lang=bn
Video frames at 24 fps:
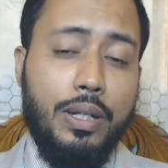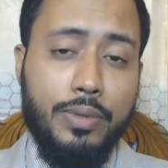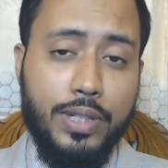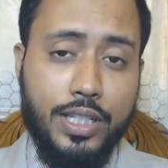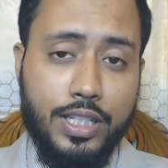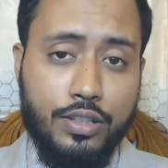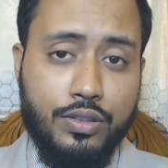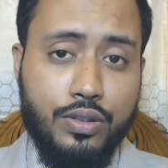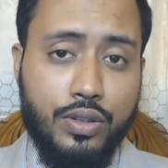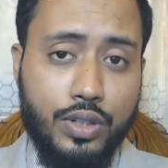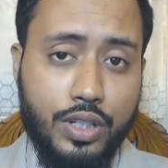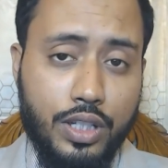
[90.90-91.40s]

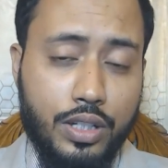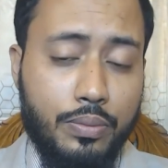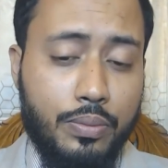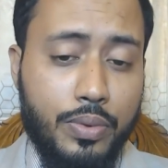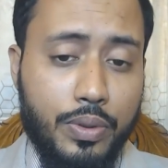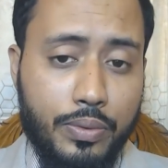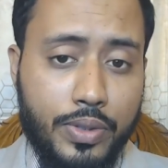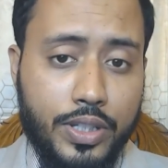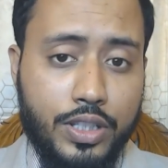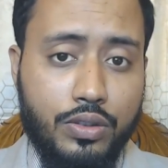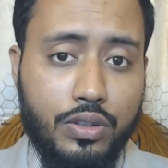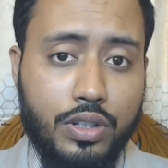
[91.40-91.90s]
আমাদের শরীরে
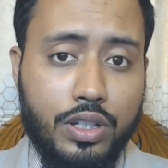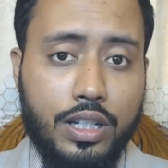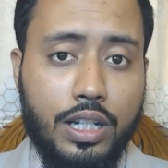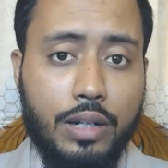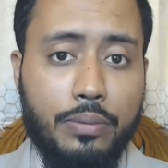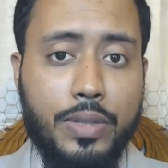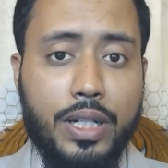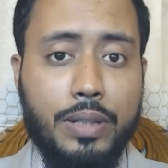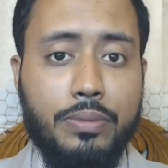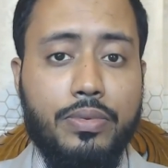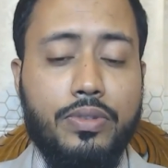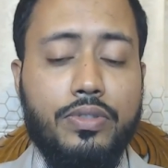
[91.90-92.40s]
প্রবেশ করে
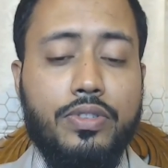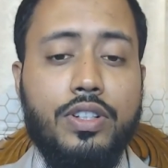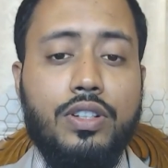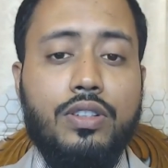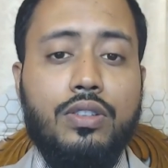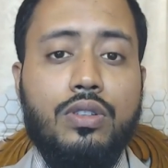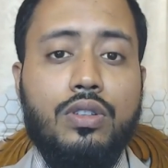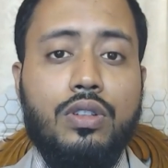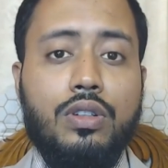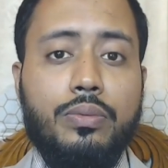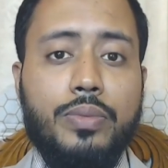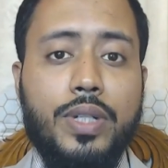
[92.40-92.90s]
আমরা বিভিন্ন
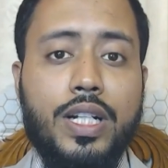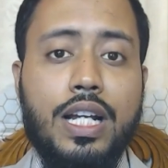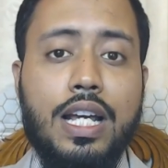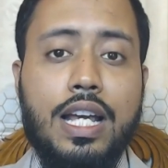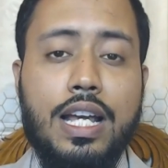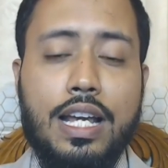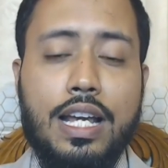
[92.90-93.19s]
রকমের